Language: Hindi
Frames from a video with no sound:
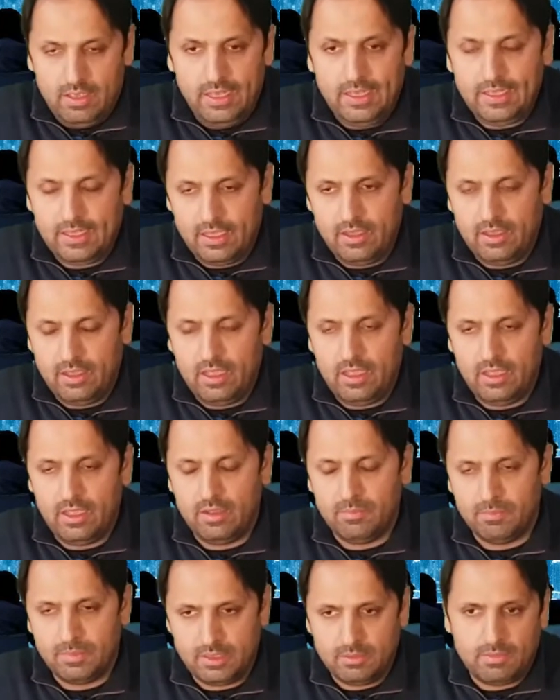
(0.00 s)
इन
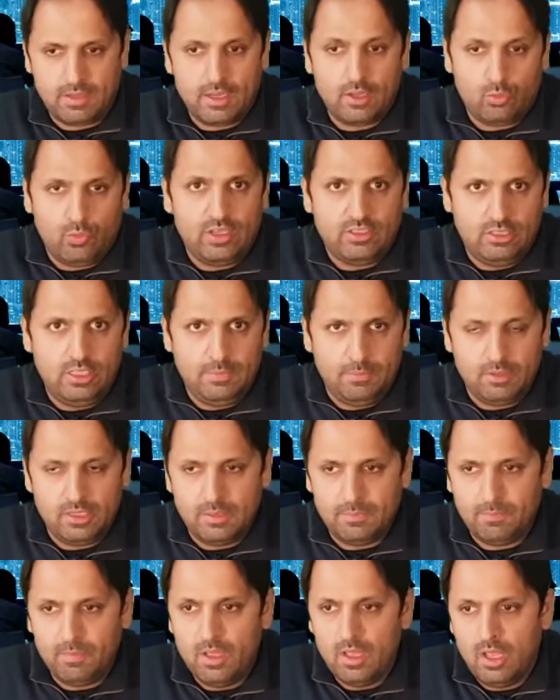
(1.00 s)
मतलब अगर कोई ऐसी
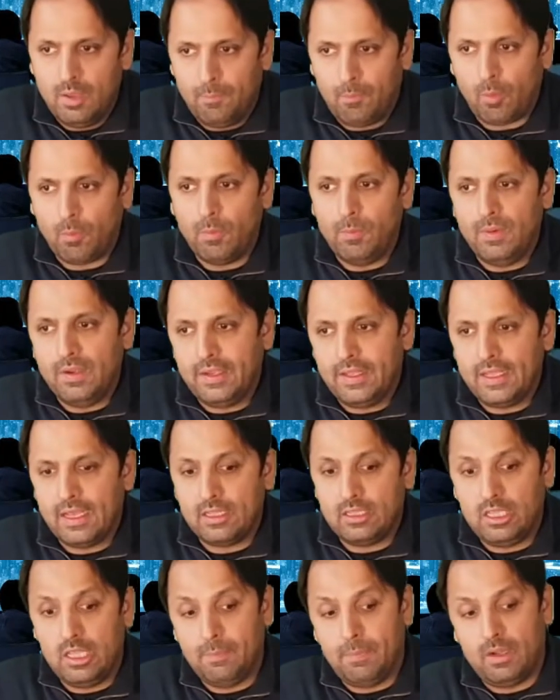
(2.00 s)
मतलब प्रोबेबिलिटी
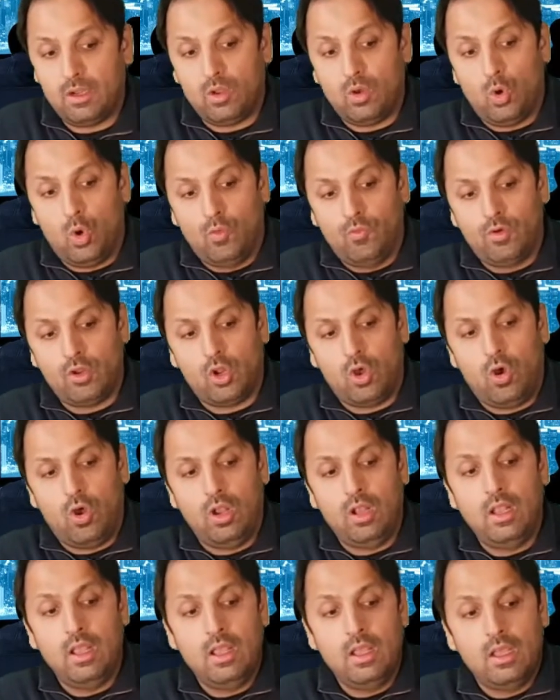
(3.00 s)
आती है बट
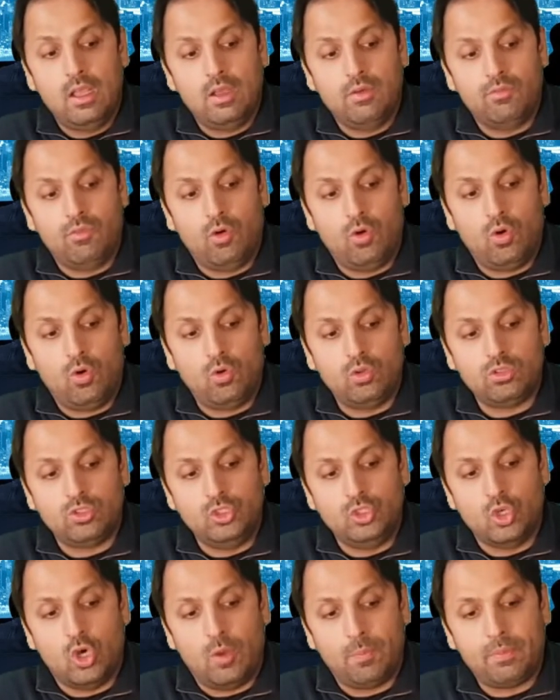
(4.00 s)
ओवरऑल वो उस
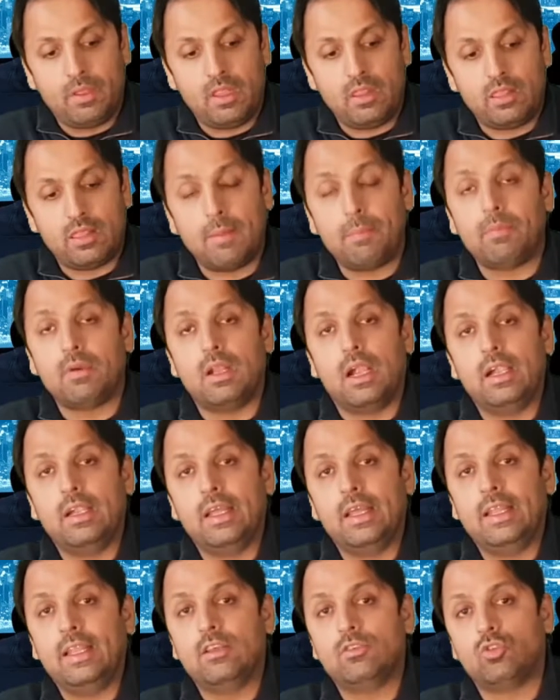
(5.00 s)
जॉब के सब
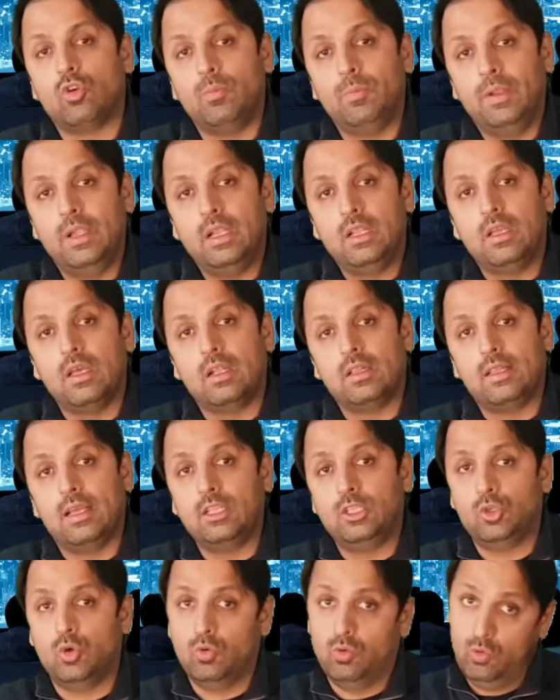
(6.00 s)
क्राइटेरियाज को मीट करता
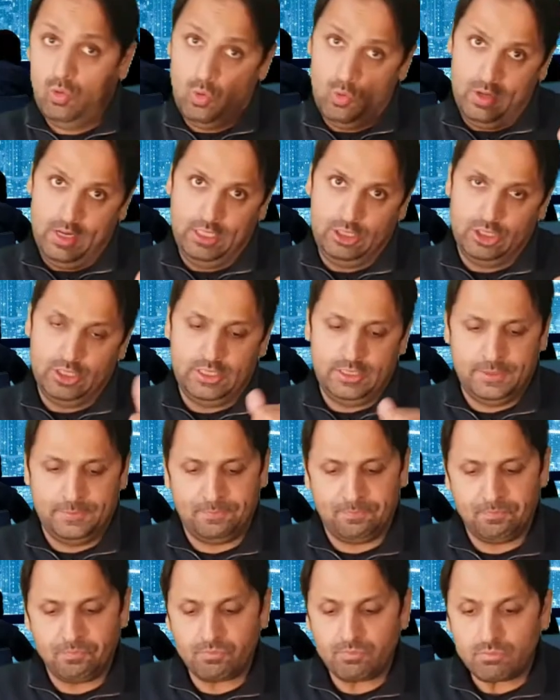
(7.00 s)
है जो होने चाहिए
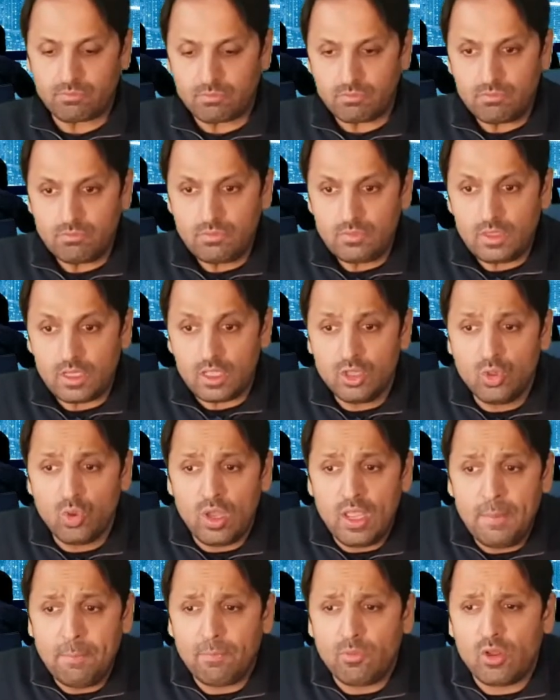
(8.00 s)

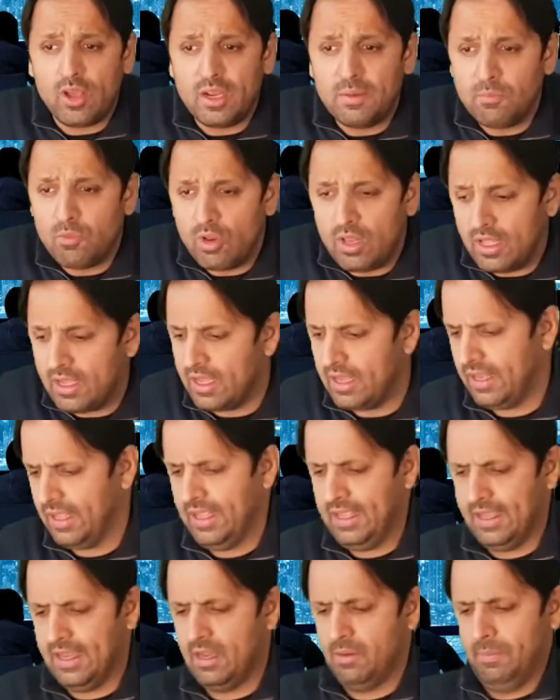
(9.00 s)
तो एम्प्लॉयर बोलेगा
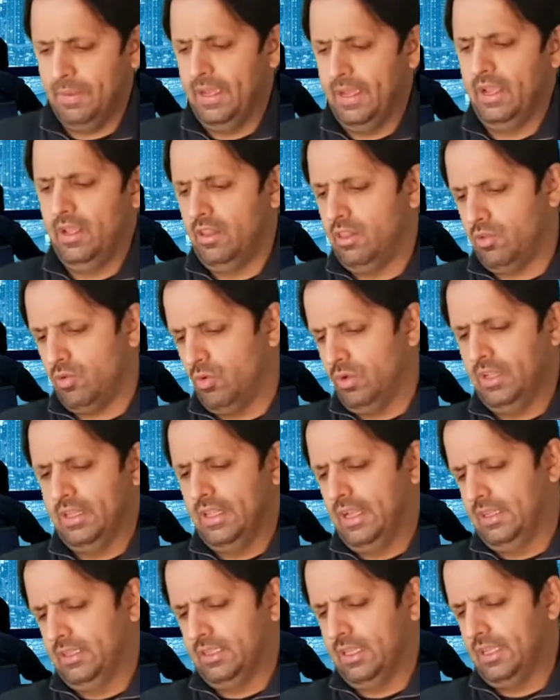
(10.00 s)
नहीं यार मैं इसको नहीं
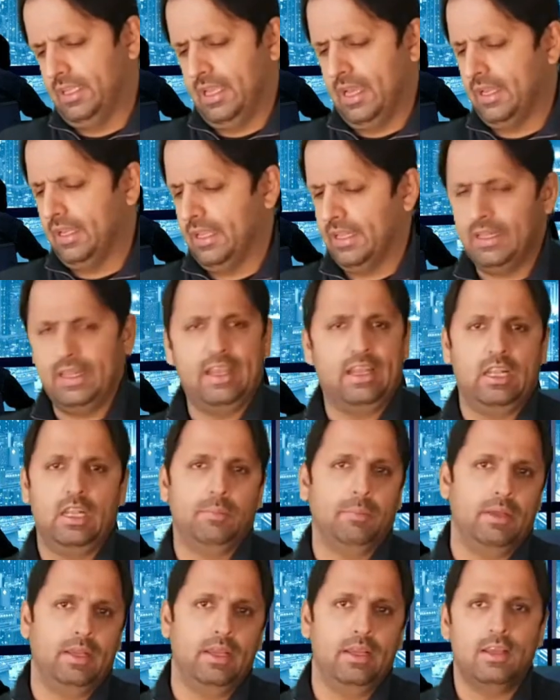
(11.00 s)
देखता यार ये देखने
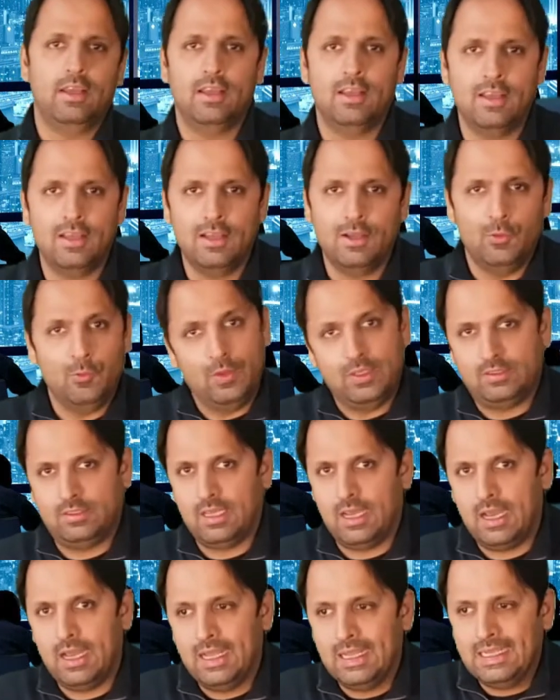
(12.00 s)
में
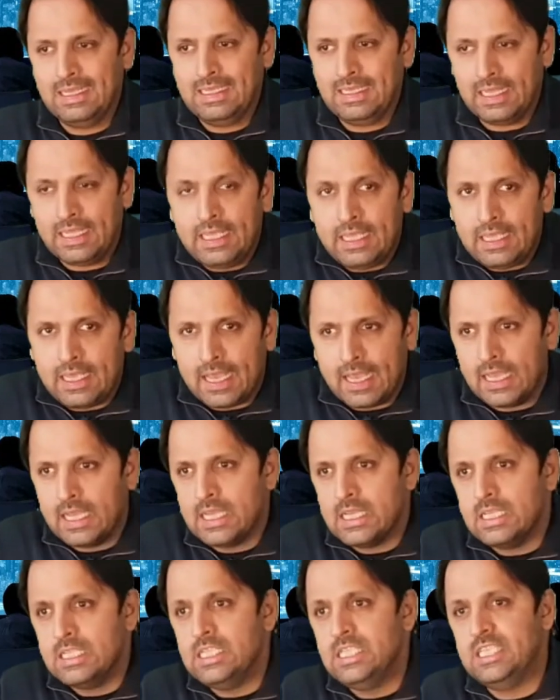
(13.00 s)
वैसा नहीं है
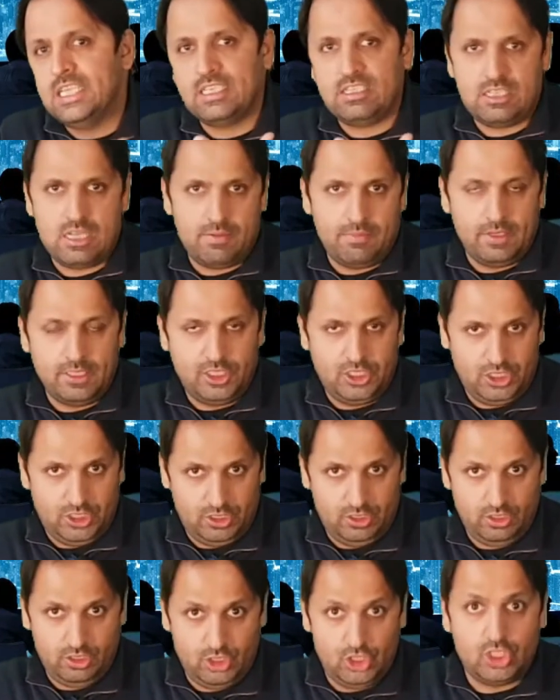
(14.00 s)
जैसा मैं
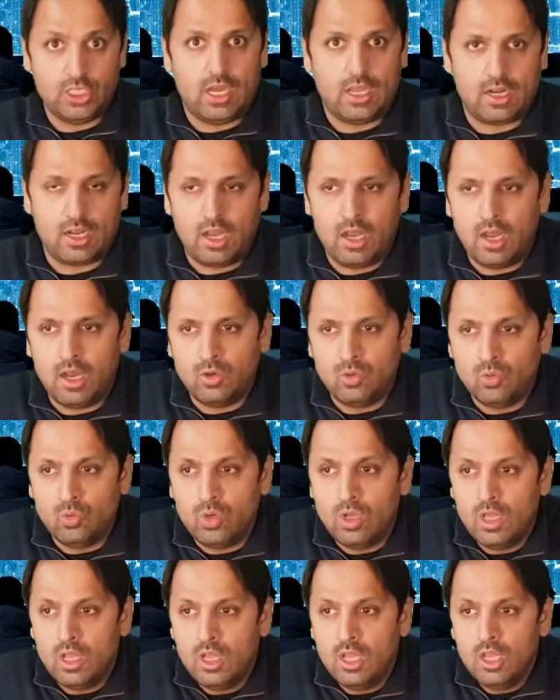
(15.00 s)
चाह रहा हूँ